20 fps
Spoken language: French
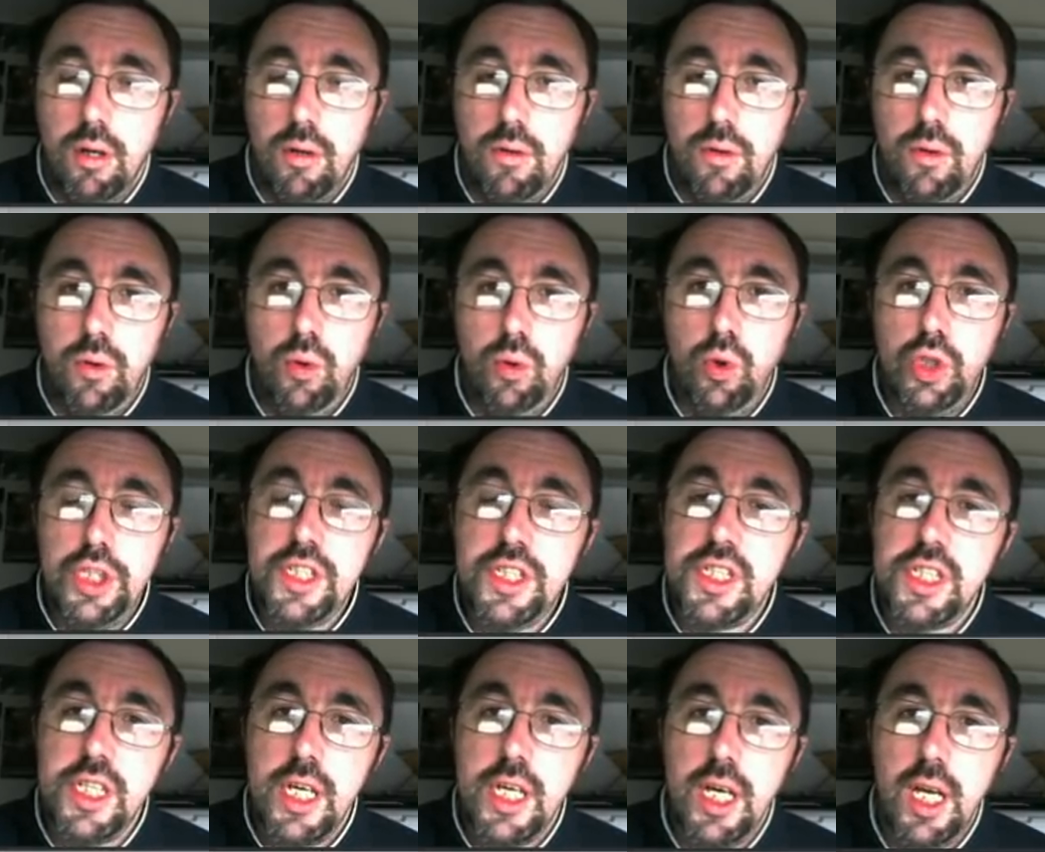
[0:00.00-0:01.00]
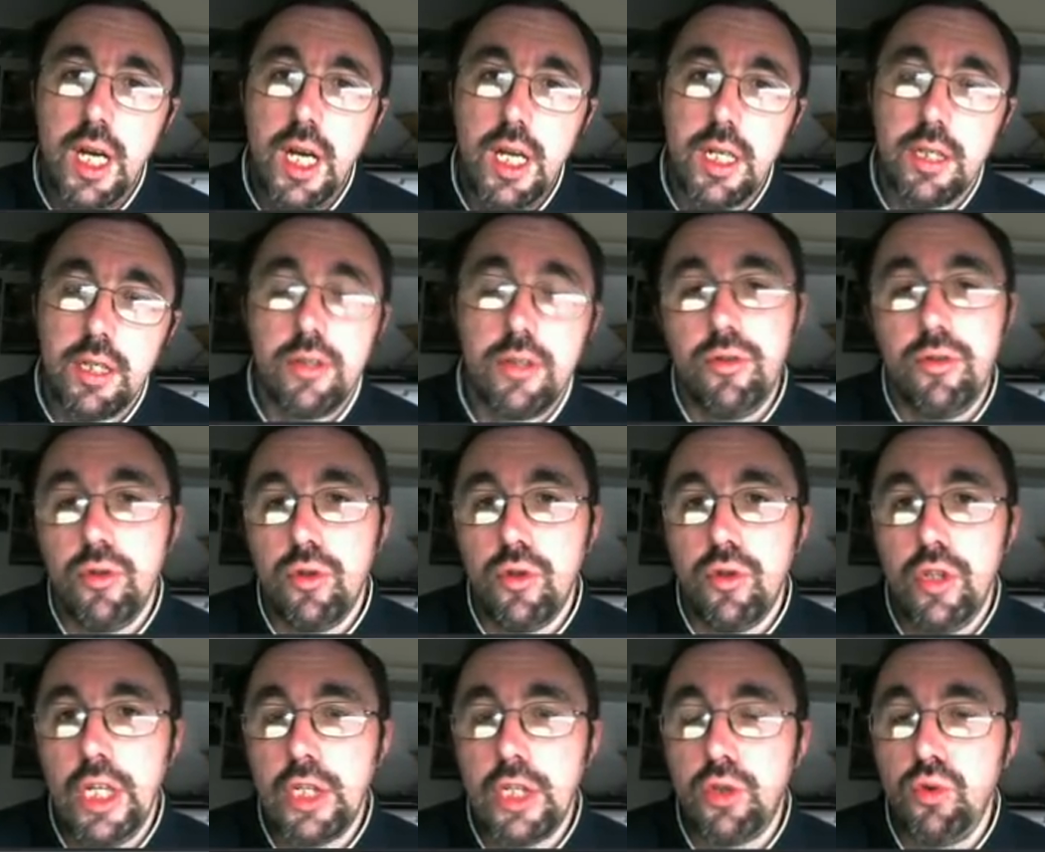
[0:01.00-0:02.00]
logiciel de
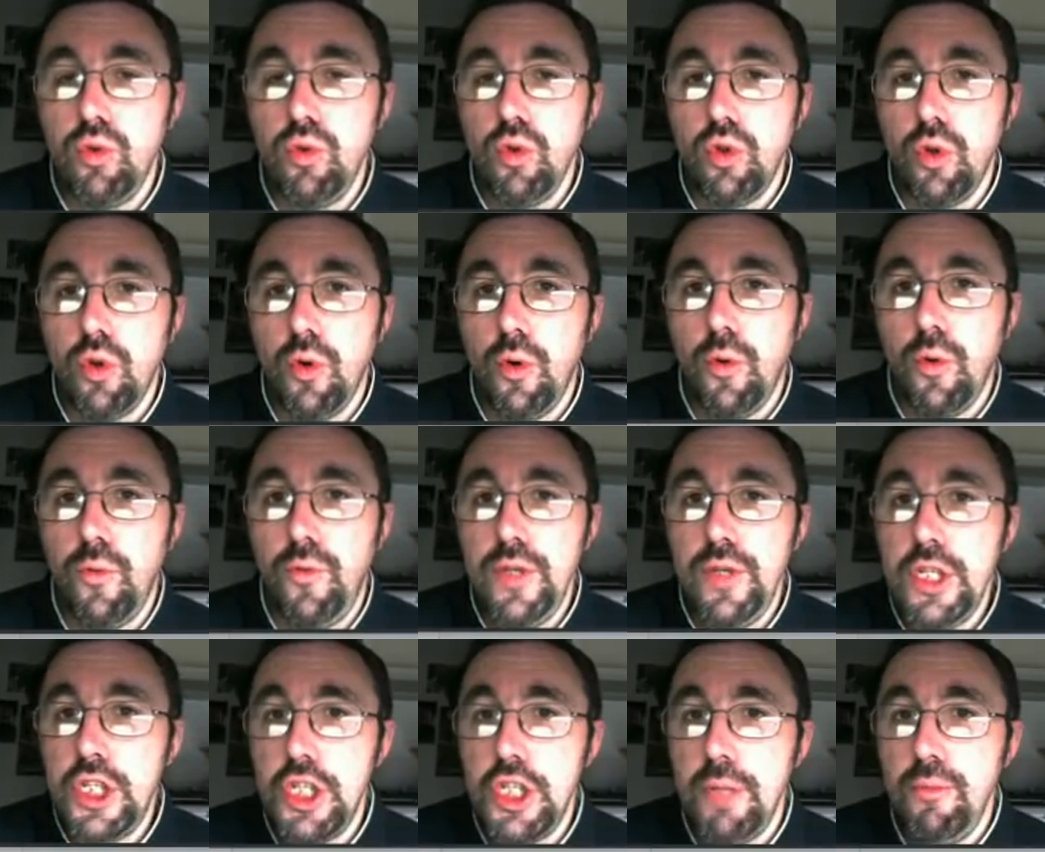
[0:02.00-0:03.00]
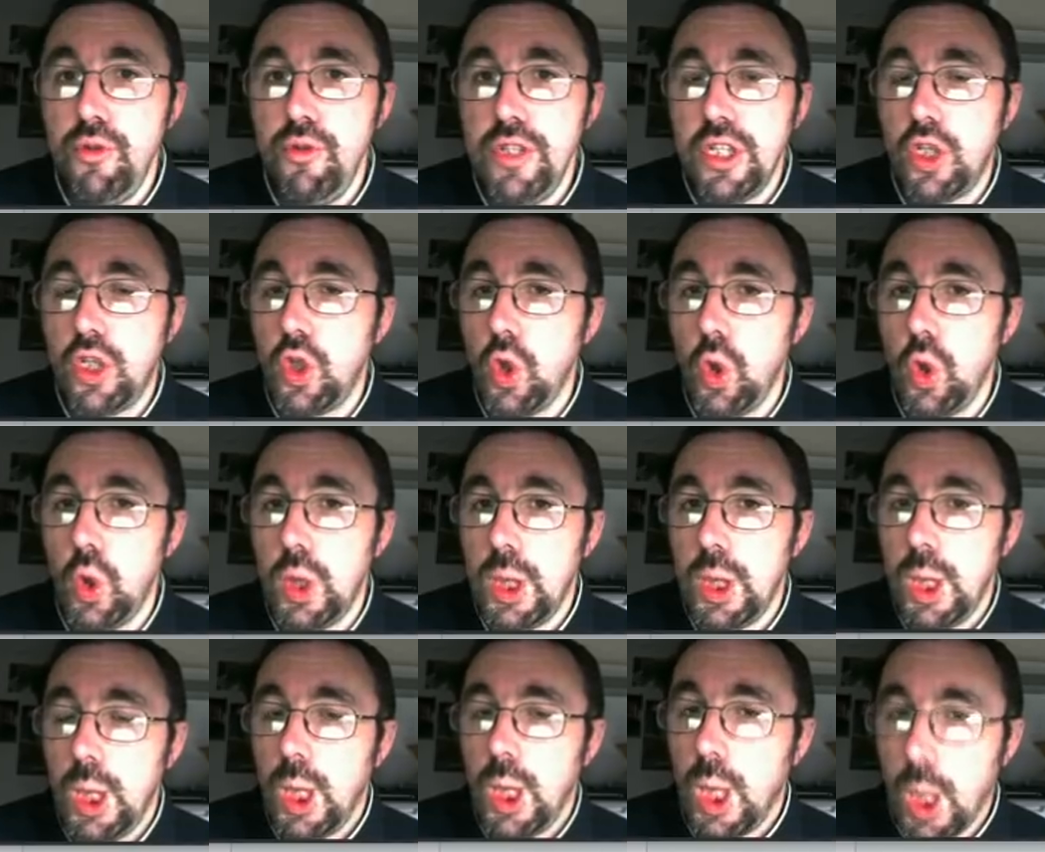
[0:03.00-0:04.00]
lecture de fichiers musicaux
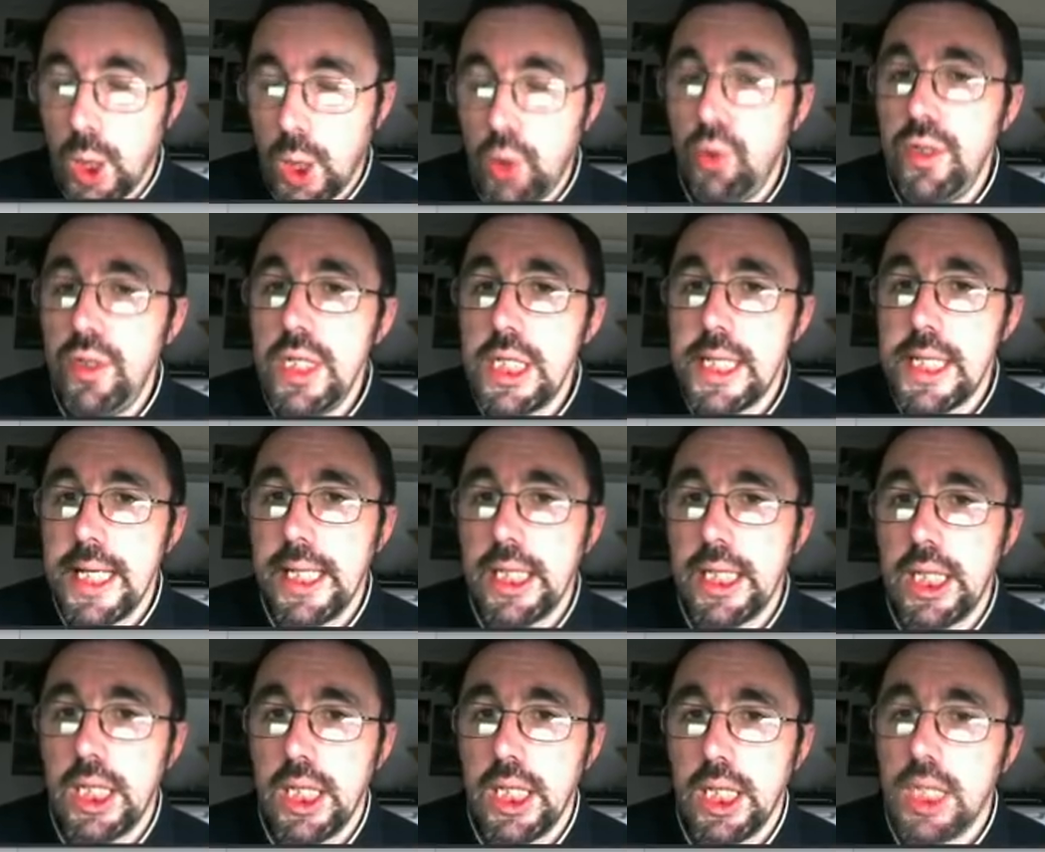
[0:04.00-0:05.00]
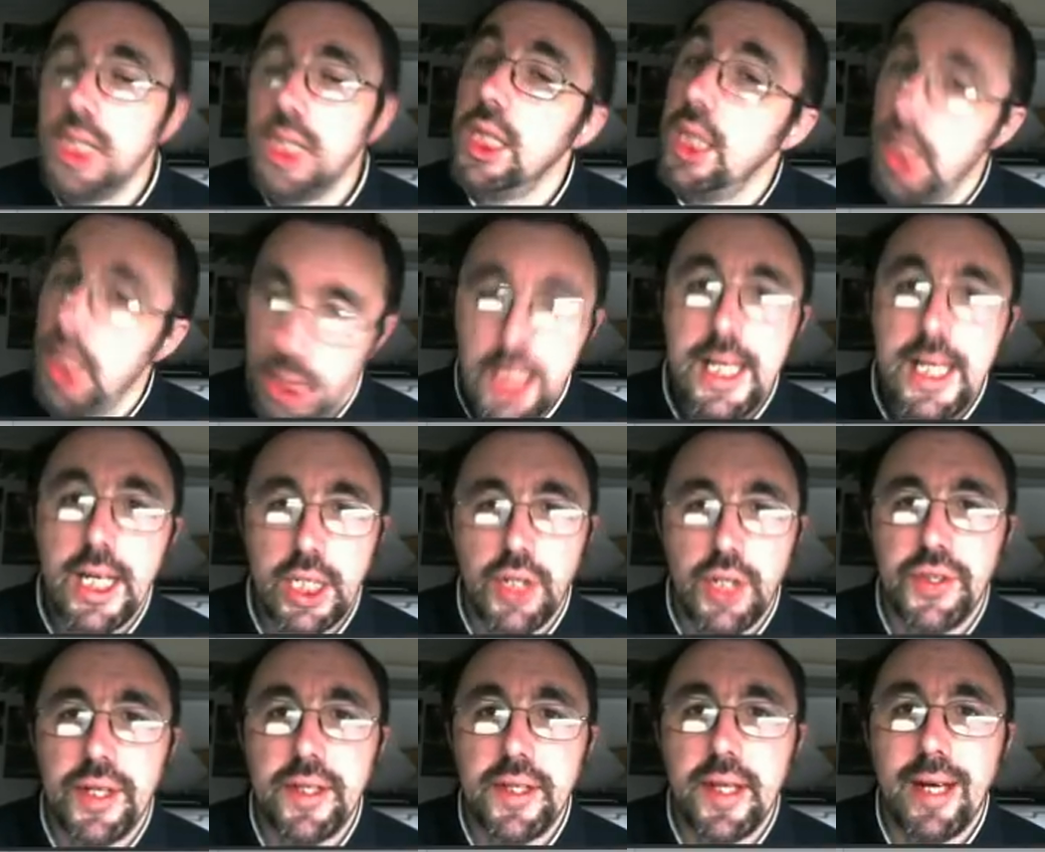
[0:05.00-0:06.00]
en Qt5, il y a
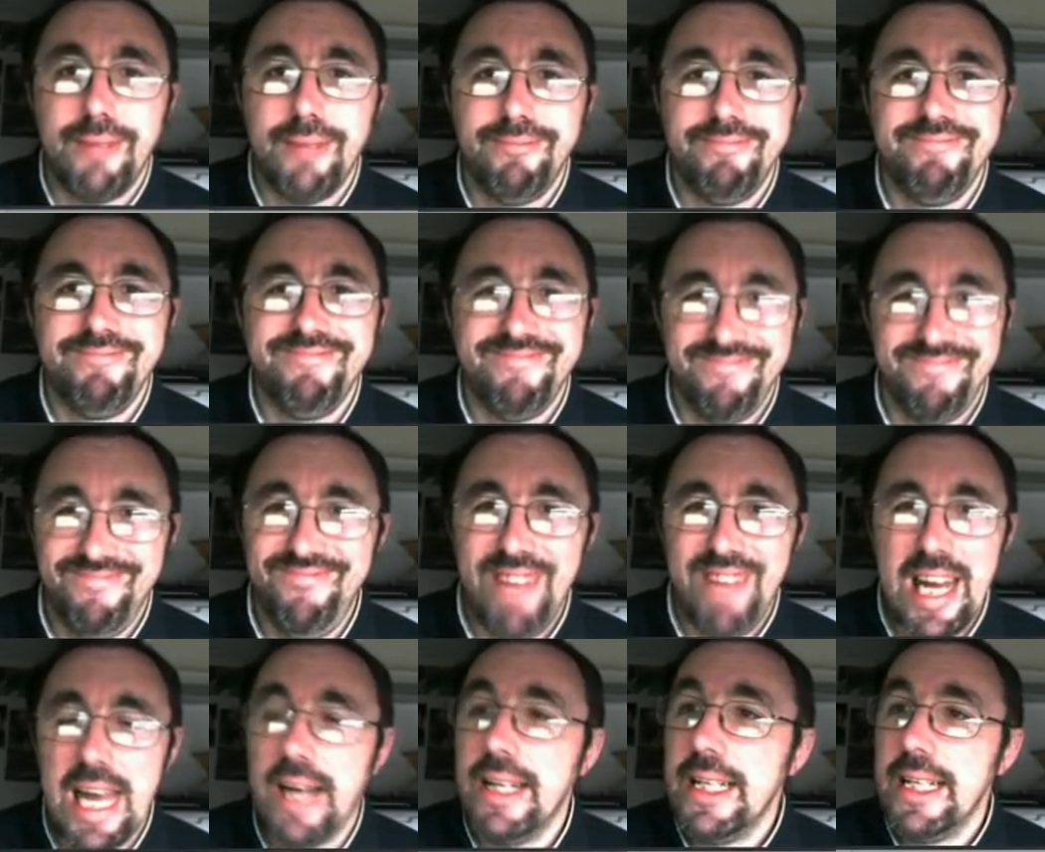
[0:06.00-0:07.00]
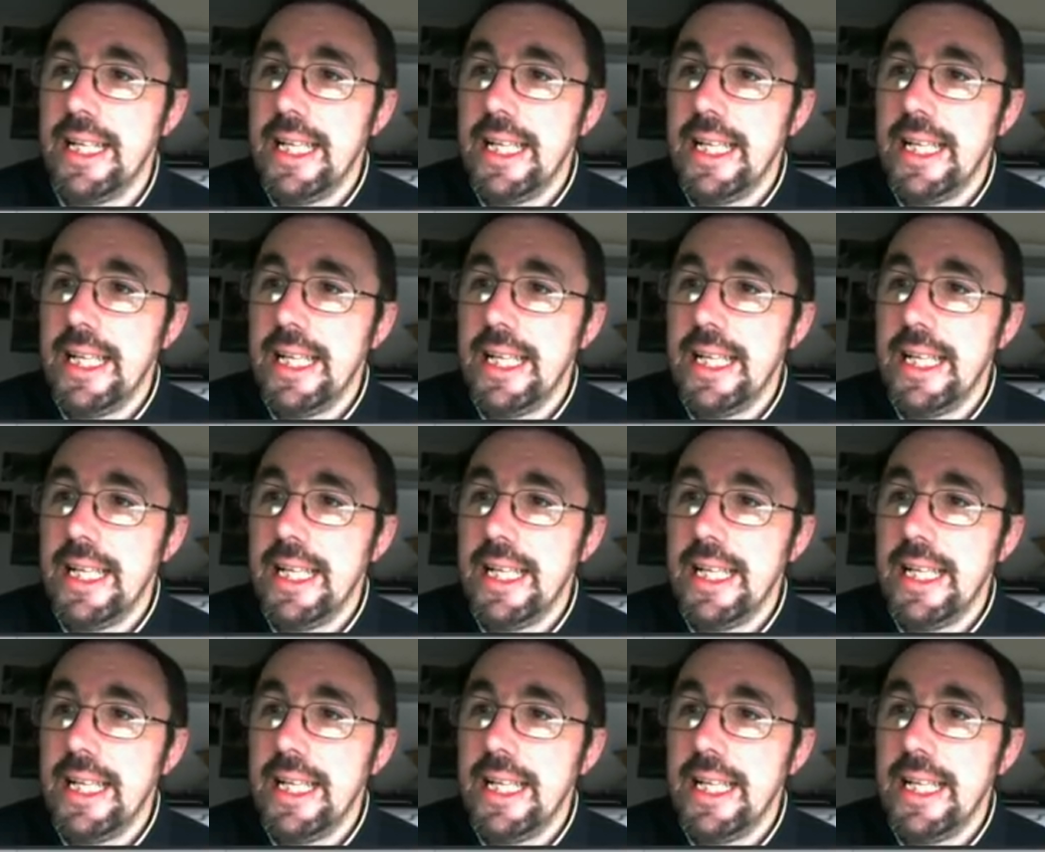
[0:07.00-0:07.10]
Cantata. Voilà.